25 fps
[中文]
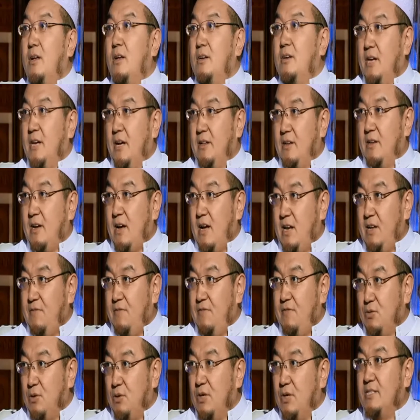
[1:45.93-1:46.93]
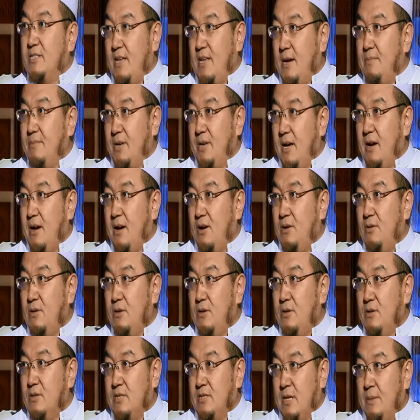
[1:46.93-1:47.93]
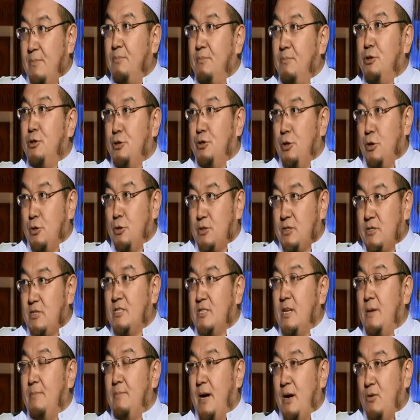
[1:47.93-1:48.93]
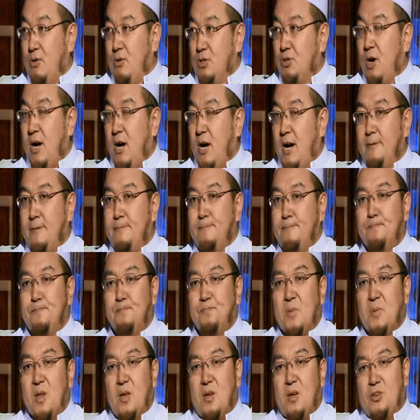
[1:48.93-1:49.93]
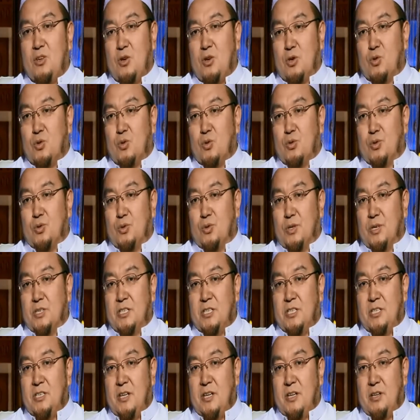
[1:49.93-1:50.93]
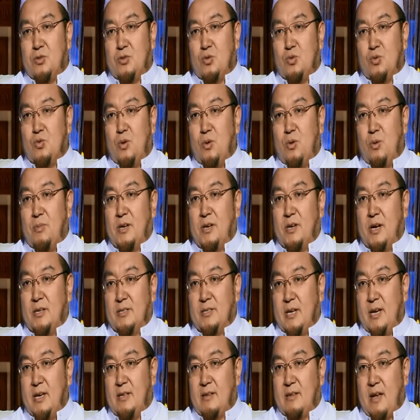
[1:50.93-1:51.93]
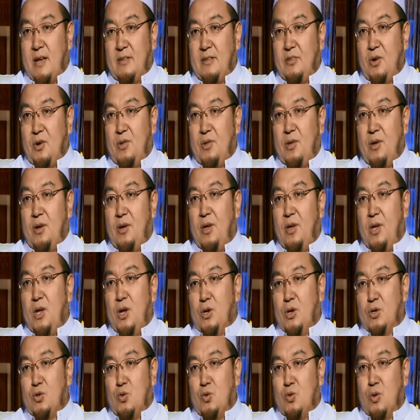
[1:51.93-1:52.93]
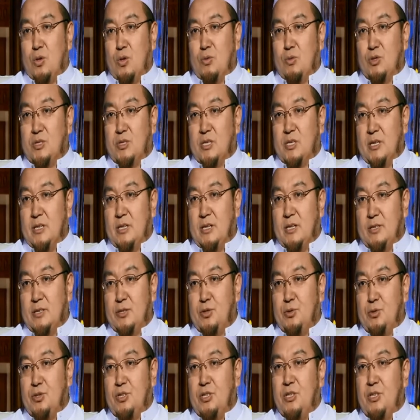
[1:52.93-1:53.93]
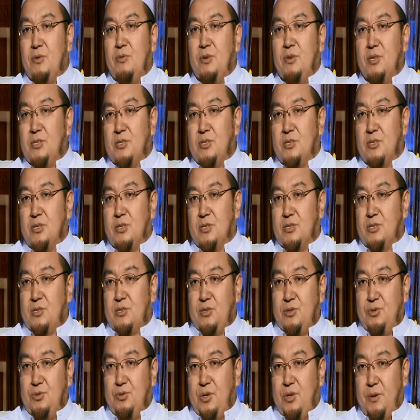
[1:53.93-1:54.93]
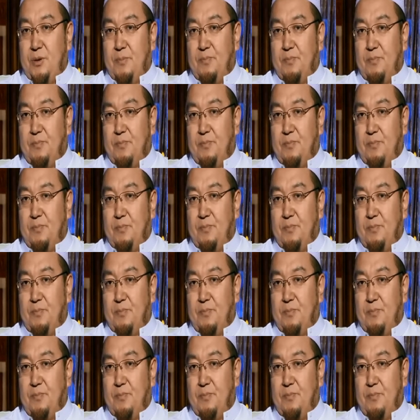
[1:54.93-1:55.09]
这样的哈里发图伊斯兰也好，咱们必须要三马瓦团，要顺从的。今天的中国，我们刚才谈到的中国的穆斯林呢，就是因为自己的私欲，